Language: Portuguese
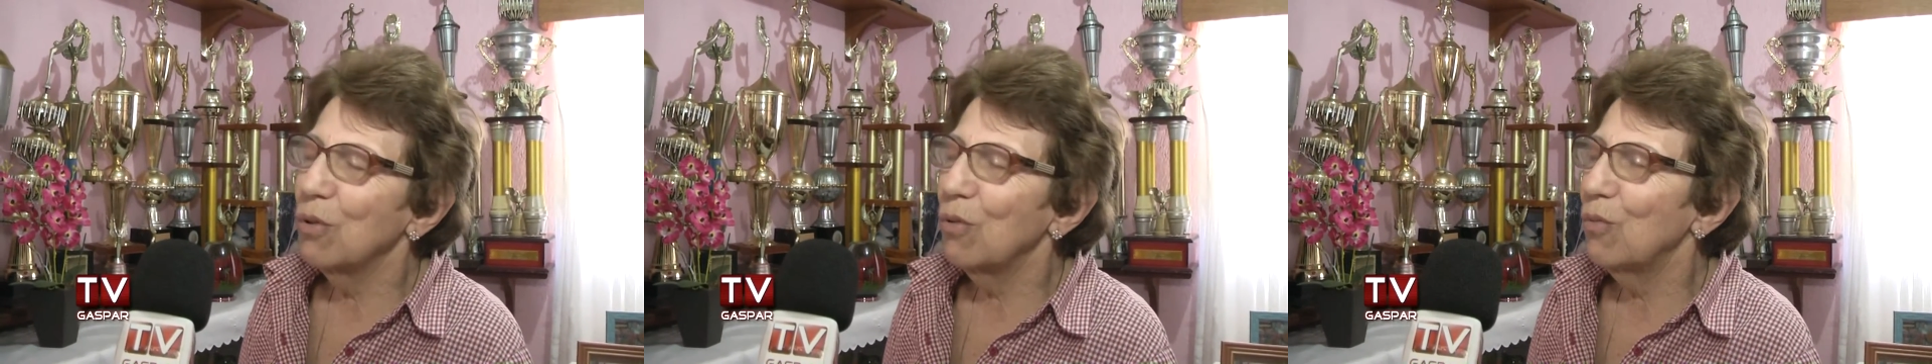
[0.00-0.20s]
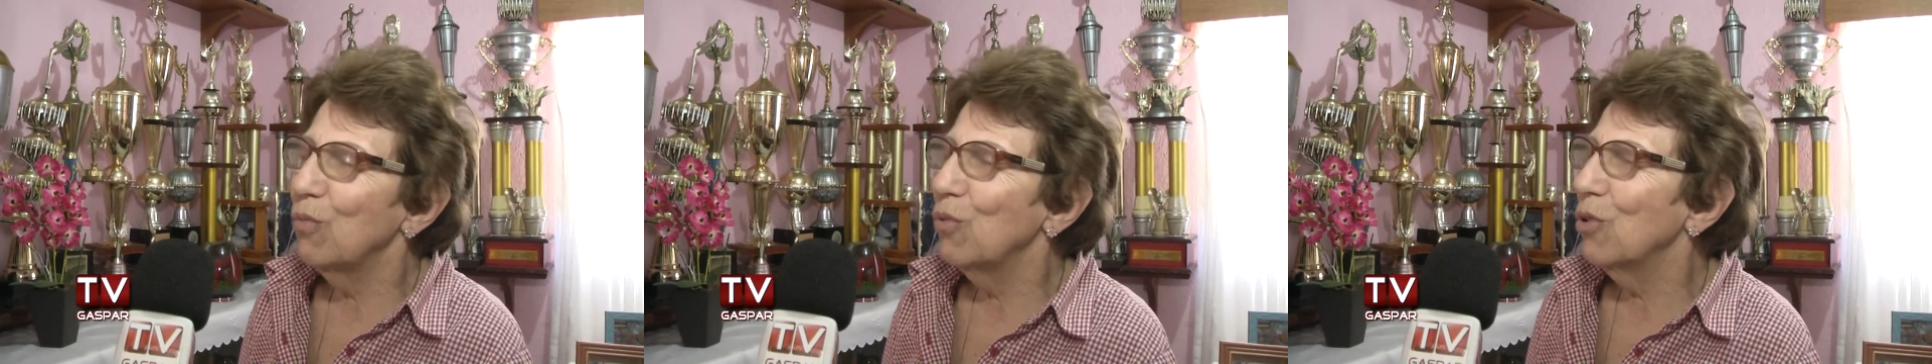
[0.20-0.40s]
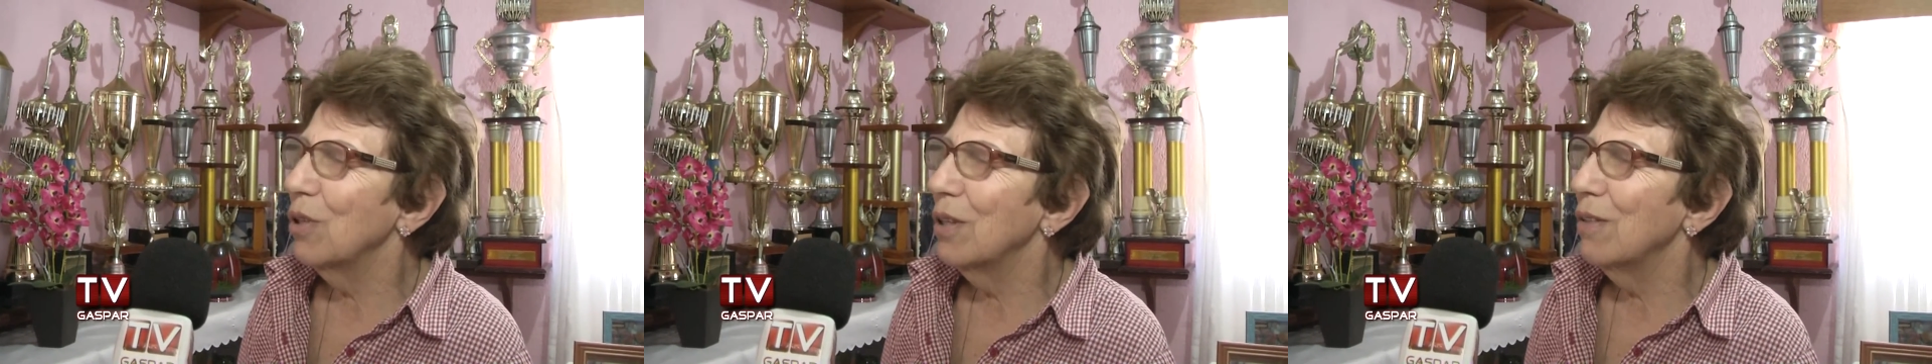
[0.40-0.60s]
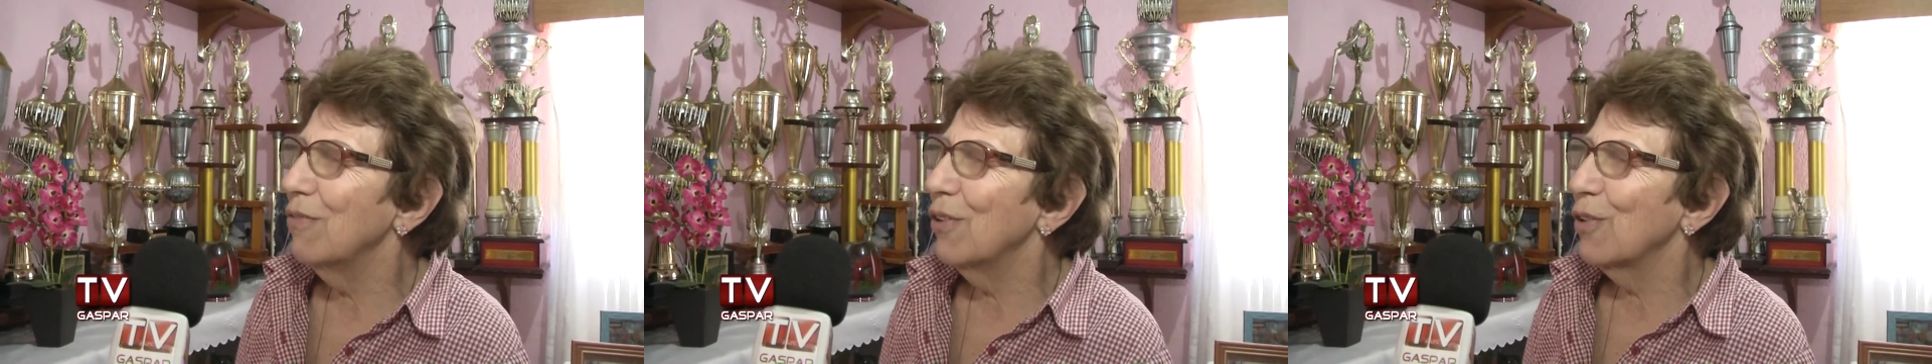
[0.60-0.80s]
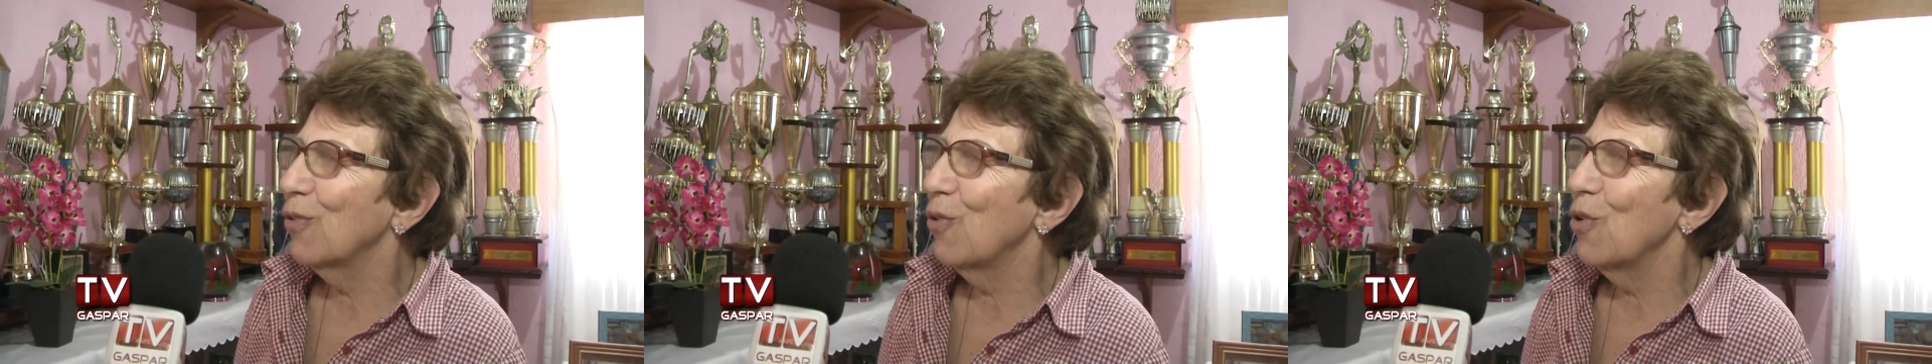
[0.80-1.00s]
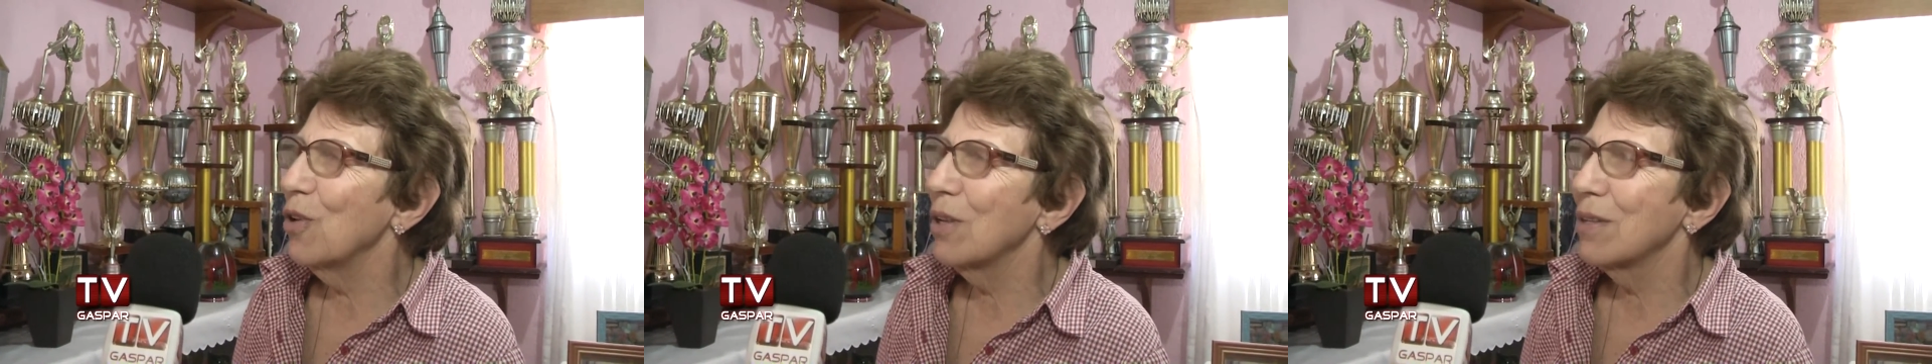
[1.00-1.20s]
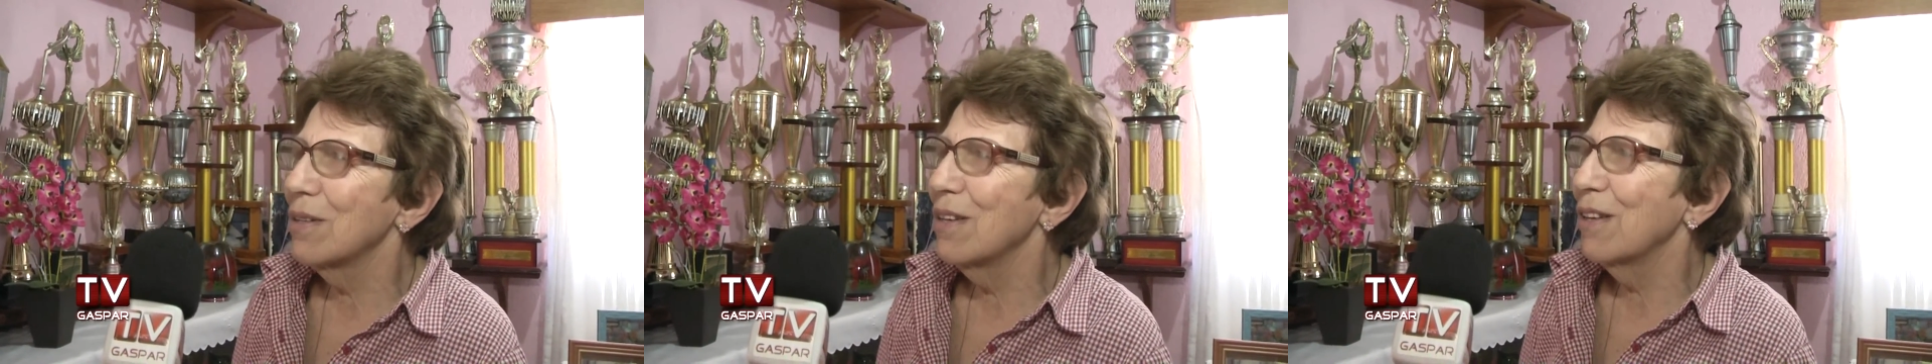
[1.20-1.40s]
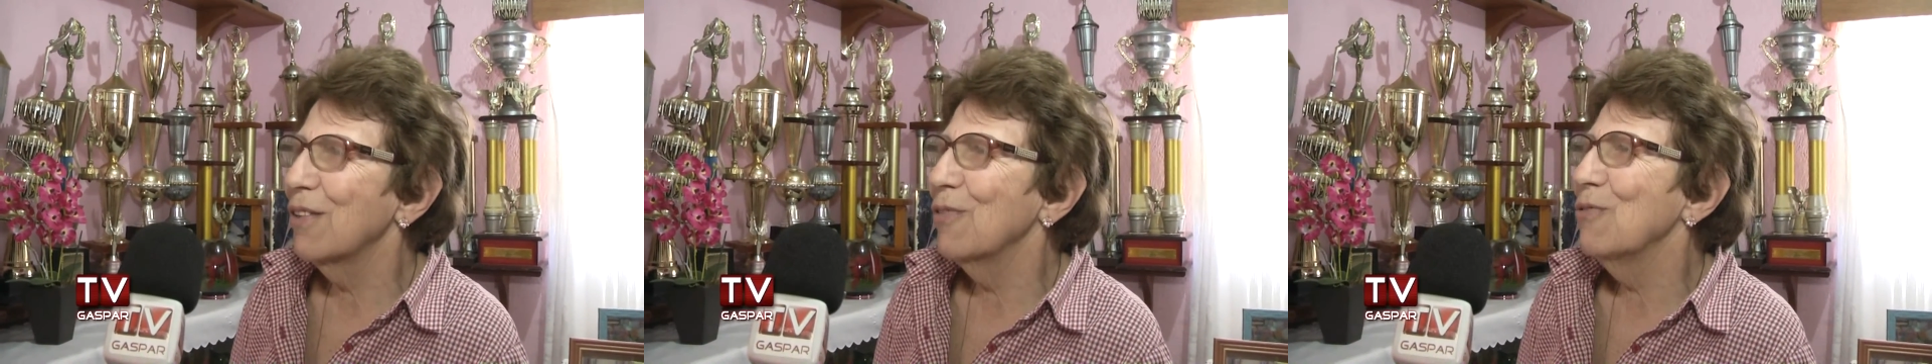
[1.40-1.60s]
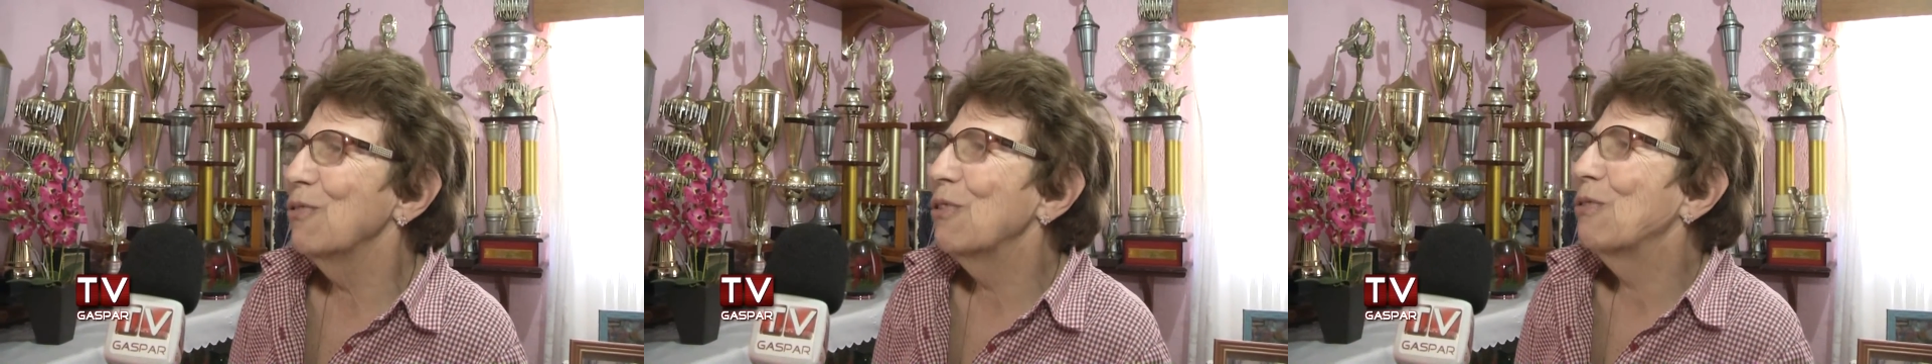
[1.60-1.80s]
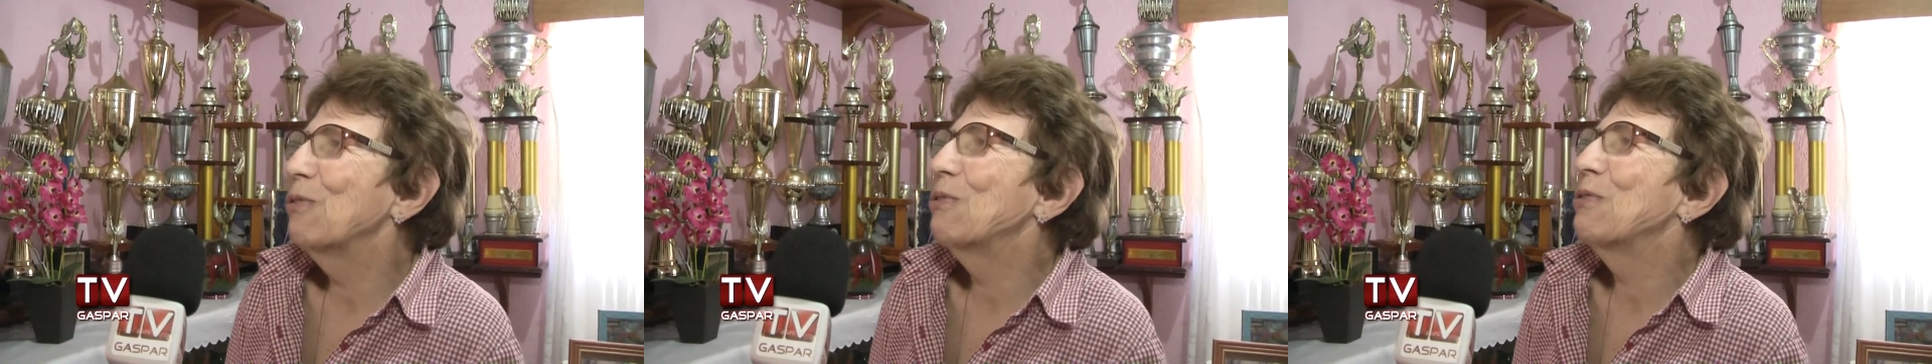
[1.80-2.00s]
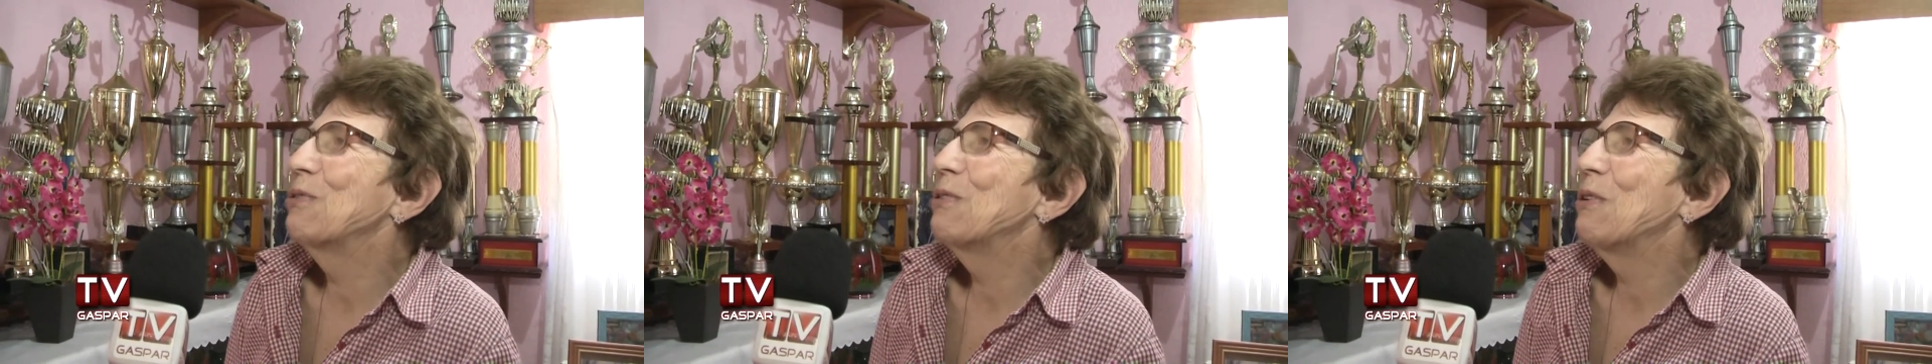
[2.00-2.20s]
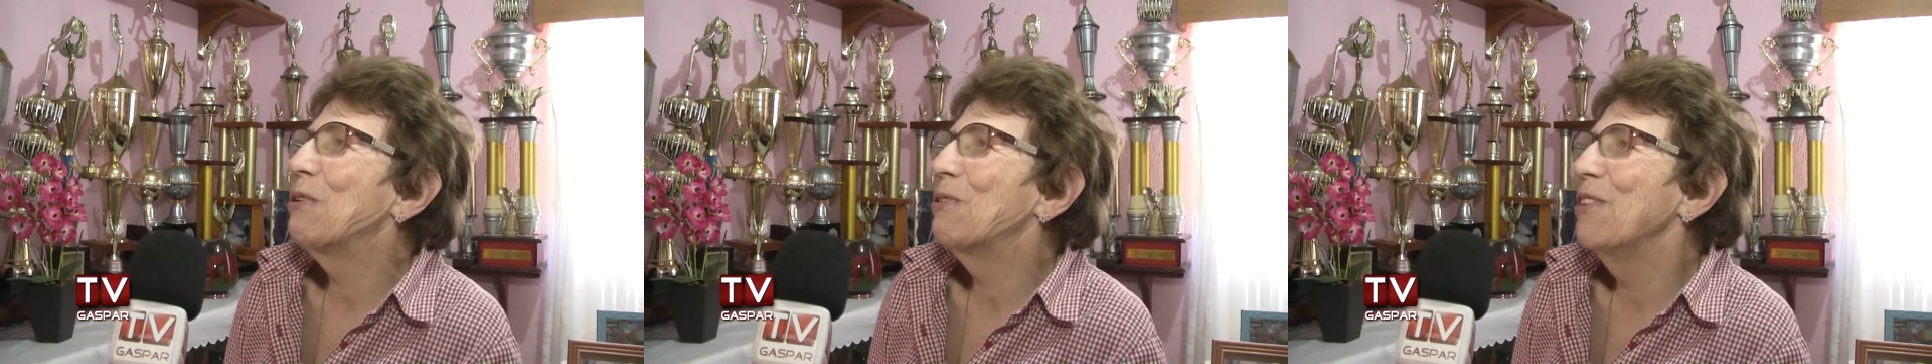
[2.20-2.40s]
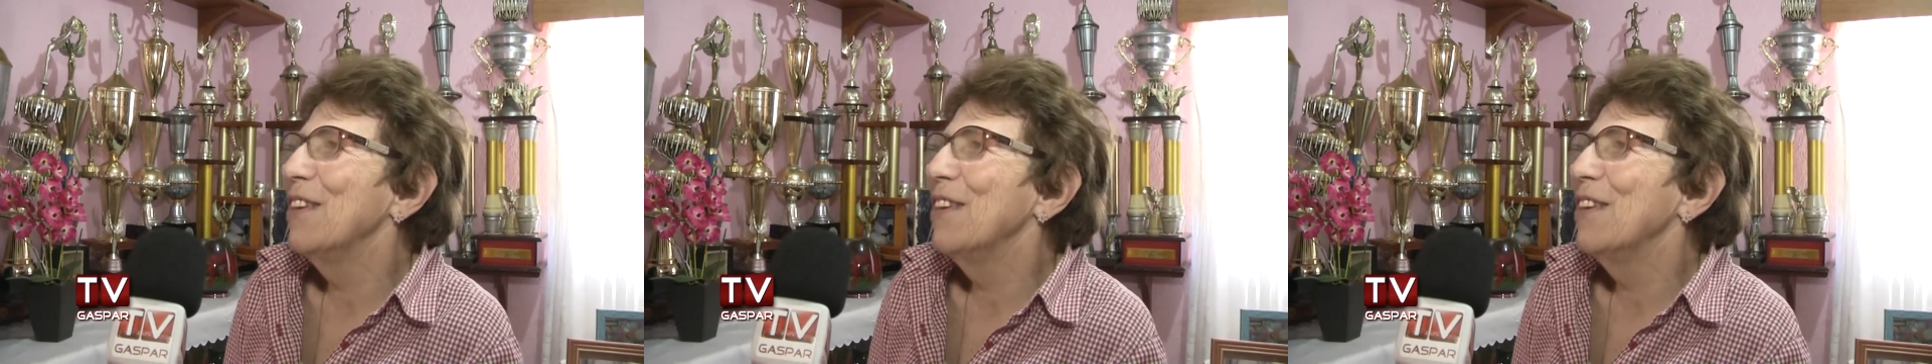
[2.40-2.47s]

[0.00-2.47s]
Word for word: eu morri de vergonha, assim, que nunca aconteceu